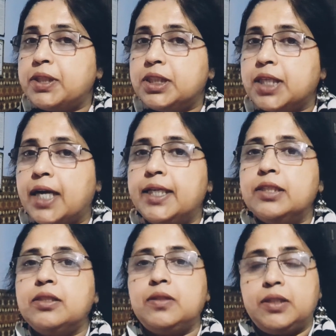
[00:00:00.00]

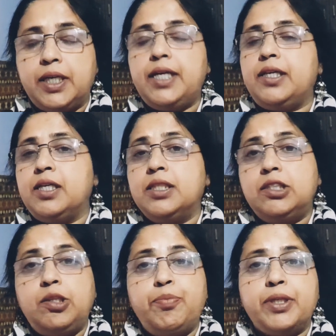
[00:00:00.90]
पंचायत की
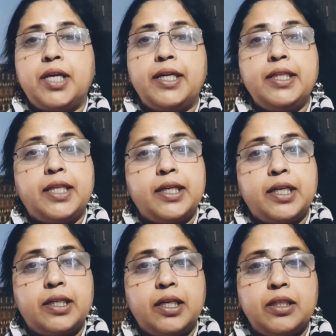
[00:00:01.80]
जिम्मेदारी तय
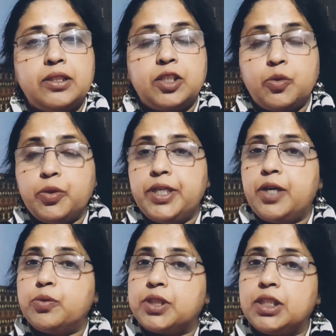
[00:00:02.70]
करना जरूरी
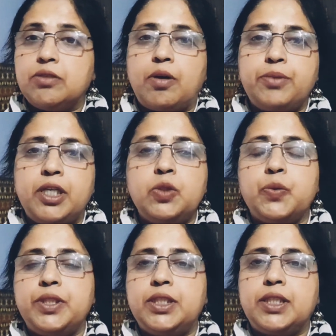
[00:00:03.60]
है उसकी जवाबदेही
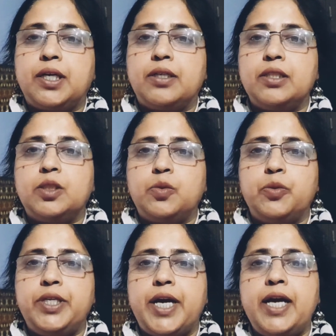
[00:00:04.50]
सुनिश्चित करना
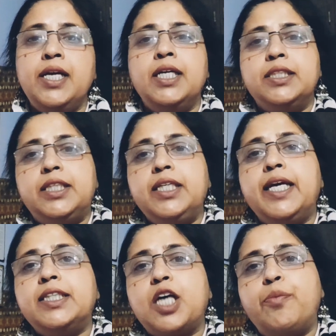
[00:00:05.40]
जरूरी है
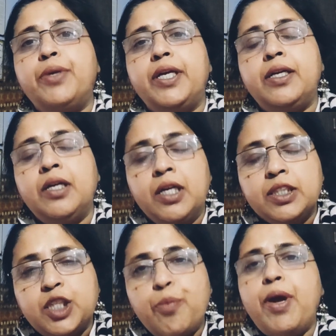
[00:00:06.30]
जिनके सामने
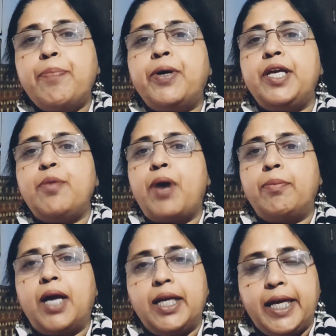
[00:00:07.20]
समय पर यह
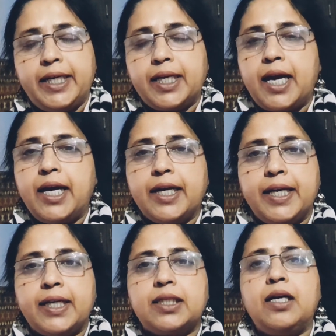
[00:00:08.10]
मामला लेकर आया
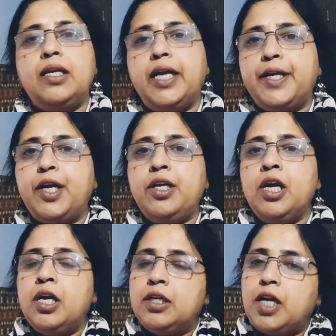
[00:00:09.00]
गया था लेकिन
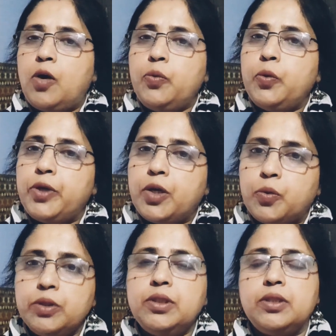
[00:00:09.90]
ना उन्होंने
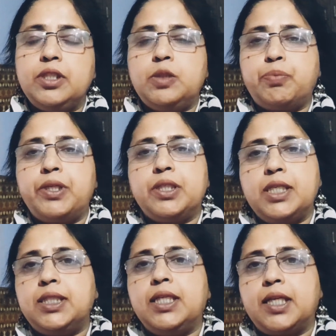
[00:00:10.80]
खुद इस पर
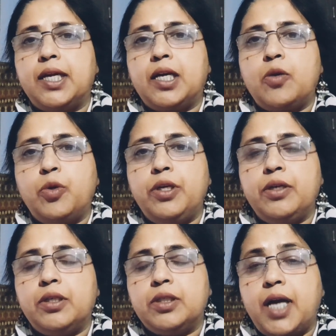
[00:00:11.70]
किसी तरह का कोई
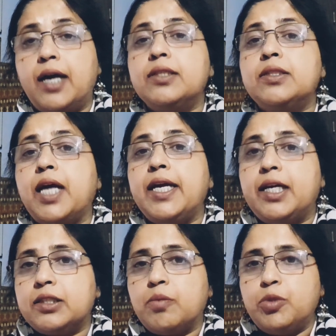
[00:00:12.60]
राहतदायी
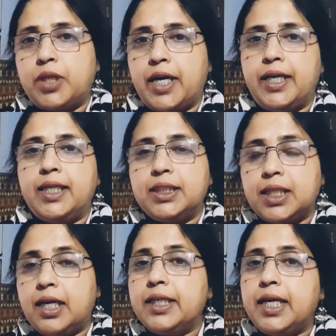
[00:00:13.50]
कदम उठाया
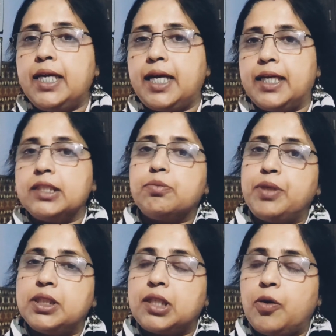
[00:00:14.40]
इस लड़की के हित
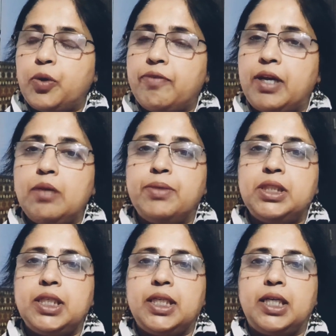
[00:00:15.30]
में इसके होने वाले
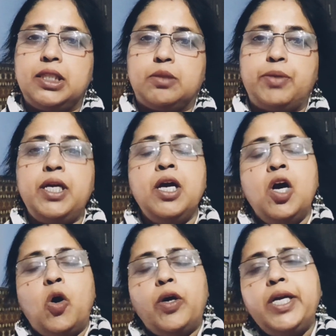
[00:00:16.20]
बच्चे के हित में
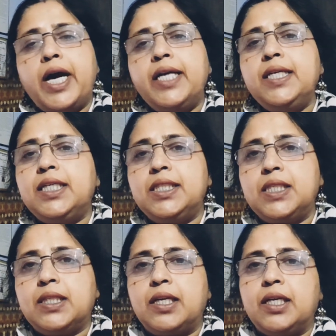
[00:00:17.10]
और ना ही
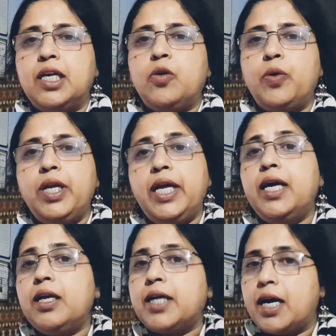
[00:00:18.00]
किसी तरह की कोई
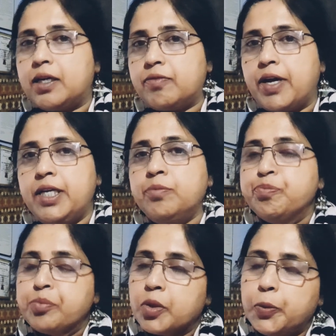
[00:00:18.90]
लीगल कार्रवाई
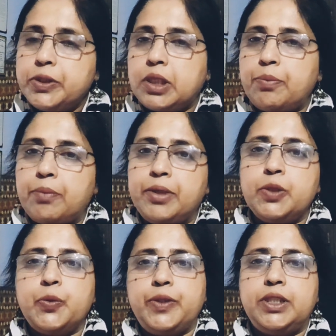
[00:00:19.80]
उस समय में
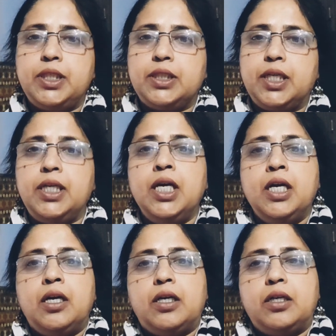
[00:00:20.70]
सुनिश्चित की
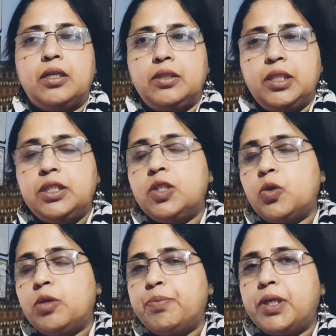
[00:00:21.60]
निश्चित
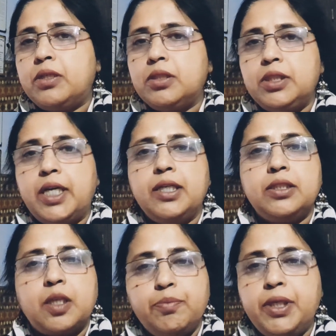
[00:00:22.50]
तौर पर ये
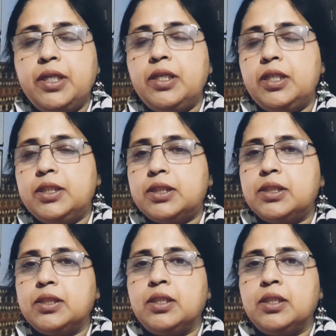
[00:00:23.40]
सभी इस